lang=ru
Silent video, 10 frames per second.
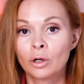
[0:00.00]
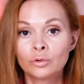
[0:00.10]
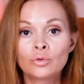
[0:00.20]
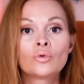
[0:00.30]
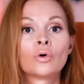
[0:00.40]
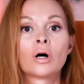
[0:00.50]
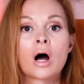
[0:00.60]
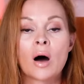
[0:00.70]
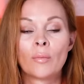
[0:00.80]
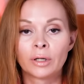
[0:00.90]
Ну,
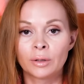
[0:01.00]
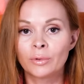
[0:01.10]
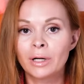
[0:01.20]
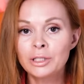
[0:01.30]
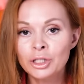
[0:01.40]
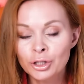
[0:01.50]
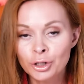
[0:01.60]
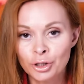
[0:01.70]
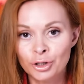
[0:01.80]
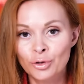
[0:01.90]
об этом, конечно же,